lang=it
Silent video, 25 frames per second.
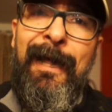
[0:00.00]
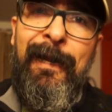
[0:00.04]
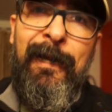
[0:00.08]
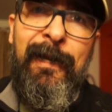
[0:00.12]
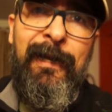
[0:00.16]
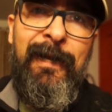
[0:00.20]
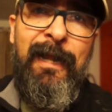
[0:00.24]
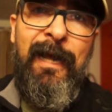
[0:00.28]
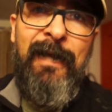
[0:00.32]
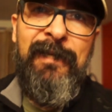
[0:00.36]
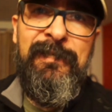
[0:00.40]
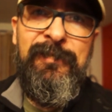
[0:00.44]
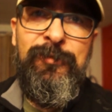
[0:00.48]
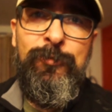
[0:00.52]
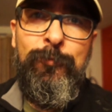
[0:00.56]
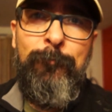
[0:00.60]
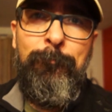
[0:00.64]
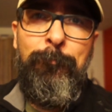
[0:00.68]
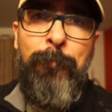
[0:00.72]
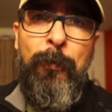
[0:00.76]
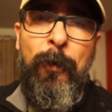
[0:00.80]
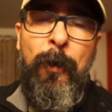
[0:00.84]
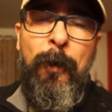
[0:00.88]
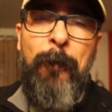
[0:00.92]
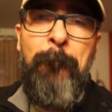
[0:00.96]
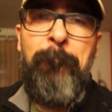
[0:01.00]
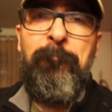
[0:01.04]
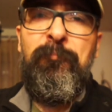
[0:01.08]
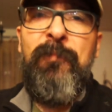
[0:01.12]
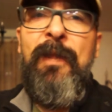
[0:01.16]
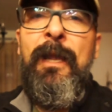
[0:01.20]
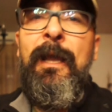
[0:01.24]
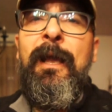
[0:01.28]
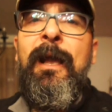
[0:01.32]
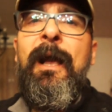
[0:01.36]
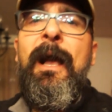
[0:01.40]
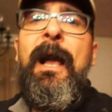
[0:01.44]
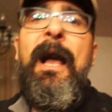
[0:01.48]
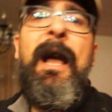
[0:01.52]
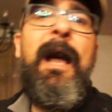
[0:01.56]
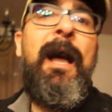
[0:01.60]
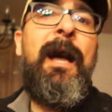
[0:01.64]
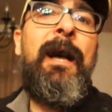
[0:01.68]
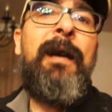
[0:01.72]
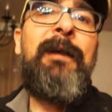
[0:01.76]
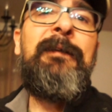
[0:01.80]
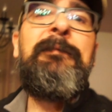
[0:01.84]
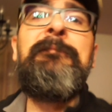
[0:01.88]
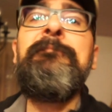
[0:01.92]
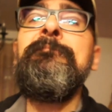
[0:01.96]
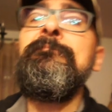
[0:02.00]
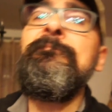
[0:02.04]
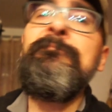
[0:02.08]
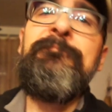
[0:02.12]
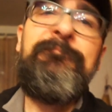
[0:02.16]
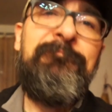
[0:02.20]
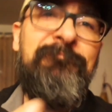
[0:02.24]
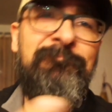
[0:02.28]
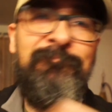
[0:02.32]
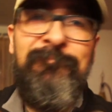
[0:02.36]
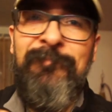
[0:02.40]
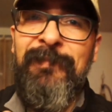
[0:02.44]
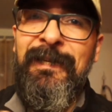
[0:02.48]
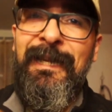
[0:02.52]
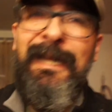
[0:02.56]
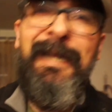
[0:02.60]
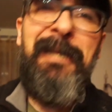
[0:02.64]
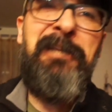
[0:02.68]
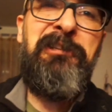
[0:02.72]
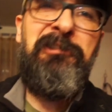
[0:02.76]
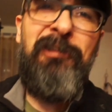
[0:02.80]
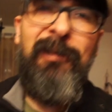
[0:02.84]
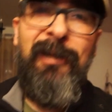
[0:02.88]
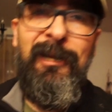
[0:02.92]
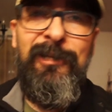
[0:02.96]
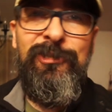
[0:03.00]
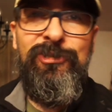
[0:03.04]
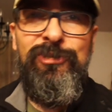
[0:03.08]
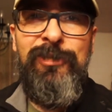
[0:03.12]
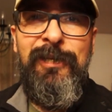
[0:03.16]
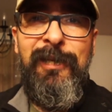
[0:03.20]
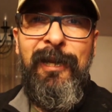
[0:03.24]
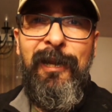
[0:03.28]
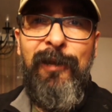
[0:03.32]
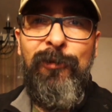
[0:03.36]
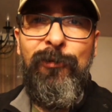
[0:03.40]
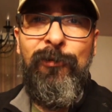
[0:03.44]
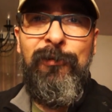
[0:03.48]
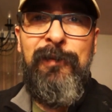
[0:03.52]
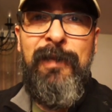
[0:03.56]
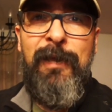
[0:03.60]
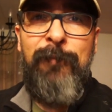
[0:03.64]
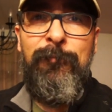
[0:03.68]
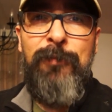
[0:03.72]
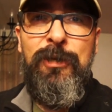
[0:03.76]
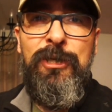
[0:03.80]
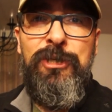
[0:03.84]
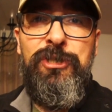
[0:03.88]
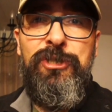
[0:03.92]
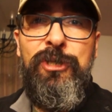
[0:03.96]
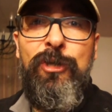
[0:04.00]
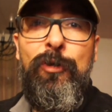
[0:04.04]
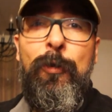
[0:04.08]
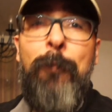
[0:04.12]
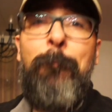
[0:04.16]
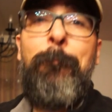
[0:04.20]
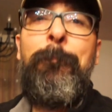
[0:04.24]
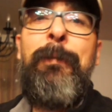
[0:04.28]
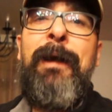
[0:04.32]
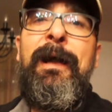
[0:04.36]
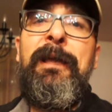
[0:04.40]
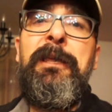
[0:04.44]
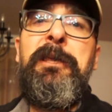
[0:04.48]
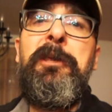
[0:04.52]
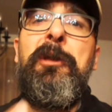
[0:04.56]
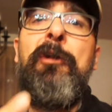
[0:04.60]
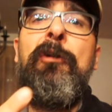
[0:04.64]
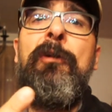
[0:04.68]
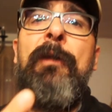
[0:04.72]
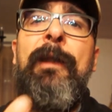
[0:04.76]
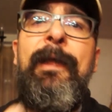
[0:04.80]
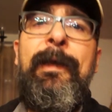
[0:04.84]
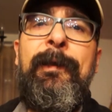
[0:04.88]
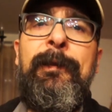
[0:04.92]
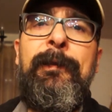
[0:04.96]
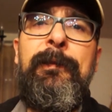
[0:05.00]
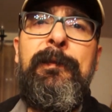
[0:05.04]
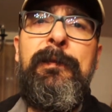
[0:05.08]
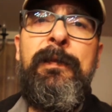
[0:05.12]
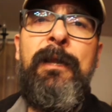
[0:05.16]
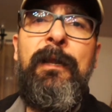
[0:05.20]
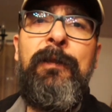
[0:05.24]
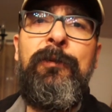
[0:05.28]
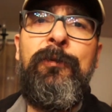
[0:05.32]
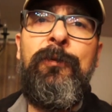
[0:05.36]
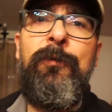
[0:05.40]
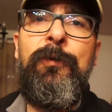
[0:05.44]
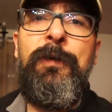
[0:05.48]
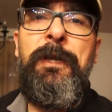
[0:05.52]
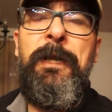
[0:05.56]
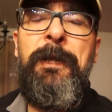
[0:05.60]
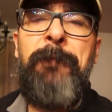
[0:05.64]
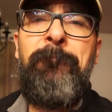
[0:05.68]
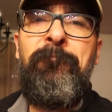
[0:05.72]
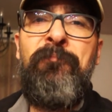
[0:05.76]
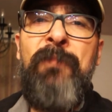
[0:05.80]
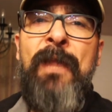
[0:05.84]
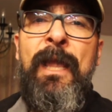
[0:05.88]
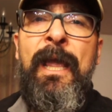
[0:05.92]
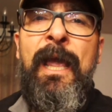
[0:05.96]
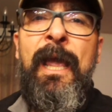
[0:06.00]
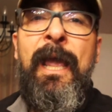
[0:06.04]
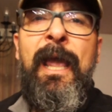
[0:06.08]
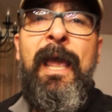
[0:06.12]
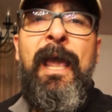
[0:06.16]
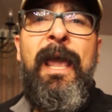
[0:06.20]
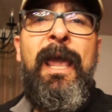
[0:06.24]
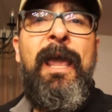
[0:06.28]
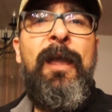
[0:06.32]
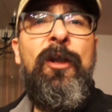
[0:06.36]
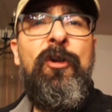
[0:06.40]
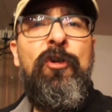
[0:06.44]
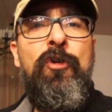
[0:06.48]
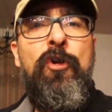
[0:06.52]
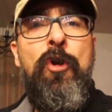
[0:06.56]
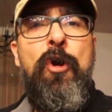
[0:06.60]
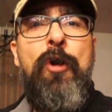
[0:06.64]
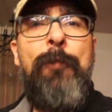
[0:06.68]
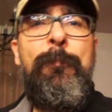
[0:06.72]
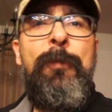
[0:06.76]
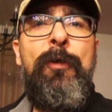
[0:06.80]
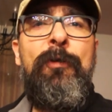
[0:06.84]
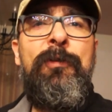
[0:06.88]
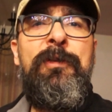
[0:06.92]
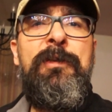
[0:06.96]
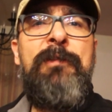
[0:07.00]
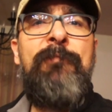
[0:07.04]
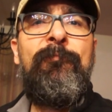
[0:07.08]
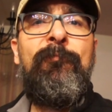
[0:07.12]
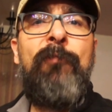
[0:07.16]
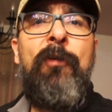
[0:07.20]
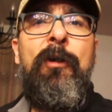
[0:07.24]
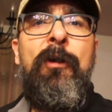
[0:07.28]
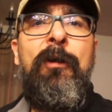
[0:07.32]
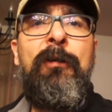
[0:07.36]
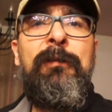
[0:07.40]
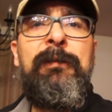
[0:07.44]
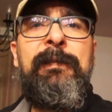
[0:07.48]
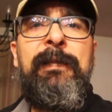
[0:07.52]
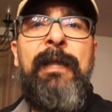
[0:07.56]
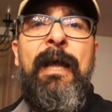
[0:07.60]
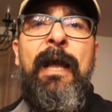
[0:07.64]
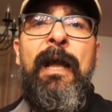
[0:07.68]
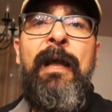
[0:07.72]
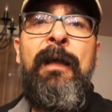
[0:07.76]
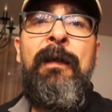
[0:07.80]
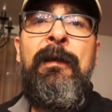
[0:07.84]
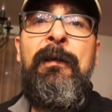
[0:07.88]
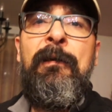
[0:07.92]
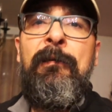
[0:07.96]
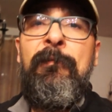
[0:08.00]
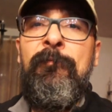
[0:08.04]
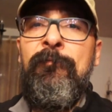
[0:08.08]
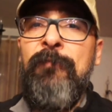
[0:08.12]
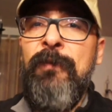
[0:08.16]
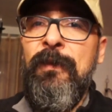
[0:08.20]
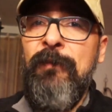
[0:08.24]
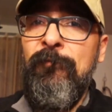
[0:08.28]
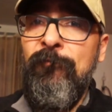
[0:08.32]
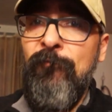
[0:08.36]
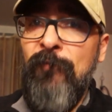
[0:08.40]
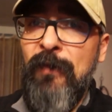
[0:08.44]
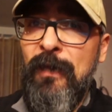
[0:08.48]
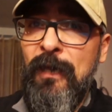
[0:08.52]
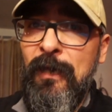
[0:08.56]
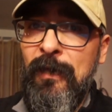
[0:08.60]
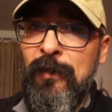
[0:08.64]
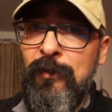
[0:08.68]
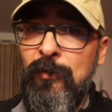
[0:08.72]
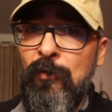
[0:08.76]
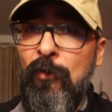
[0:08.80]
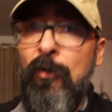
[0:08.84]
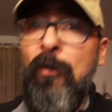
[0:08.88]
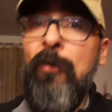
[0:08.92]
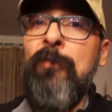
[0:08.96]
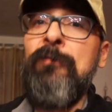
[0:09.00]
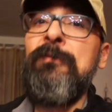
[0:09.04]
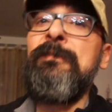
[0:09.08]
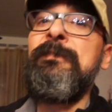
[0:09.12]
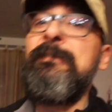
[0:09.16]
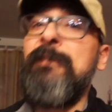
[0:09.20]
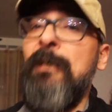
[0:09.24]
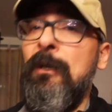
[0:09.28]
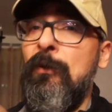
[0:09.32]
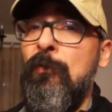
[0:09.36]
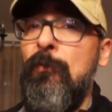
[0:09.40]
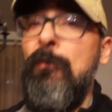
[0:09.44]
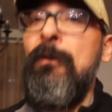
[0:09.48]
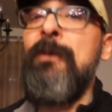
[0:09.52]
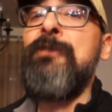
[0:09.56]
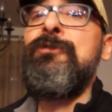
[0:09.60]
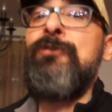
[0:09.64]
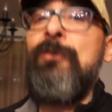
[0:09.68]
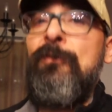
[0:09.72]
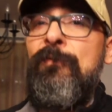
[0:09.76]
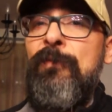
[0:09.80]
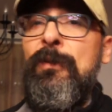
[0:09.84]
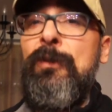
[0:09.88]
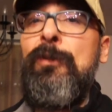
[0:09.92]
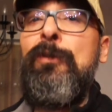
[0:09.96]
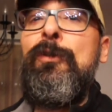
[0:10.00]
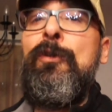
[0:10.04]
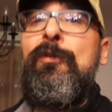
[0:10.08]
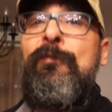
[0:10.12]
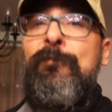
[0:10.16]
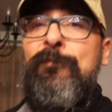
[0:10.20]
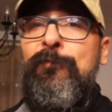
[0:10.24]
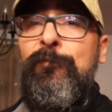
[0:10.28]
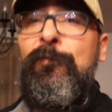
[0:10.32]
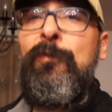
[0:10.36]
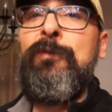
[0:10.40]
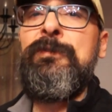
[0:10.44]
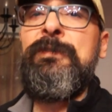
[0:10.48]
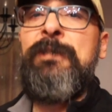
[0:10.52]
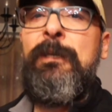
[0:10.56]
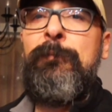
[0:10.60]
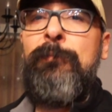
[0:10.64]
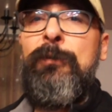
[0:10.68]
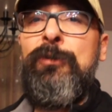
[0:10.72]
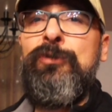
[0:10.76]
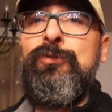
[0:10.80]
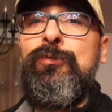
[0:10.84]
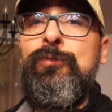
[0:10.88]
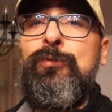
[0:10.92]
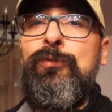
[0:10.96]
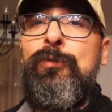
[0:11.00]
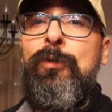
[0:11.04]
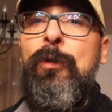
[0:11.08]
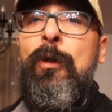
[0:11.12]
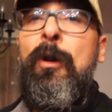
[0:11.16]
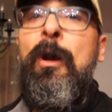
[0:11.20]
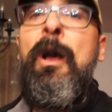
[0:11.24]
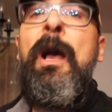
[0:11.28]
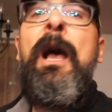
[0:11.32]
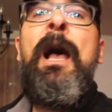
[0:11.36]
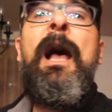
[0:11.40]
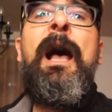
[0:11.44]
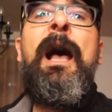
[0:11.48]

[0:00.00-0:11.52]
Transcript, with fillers: allenarsi un po', a interagire con gli amici, compagni, colleghi, tiratori e come ogni volta vi invito, se questo video vi fosse piaciuto,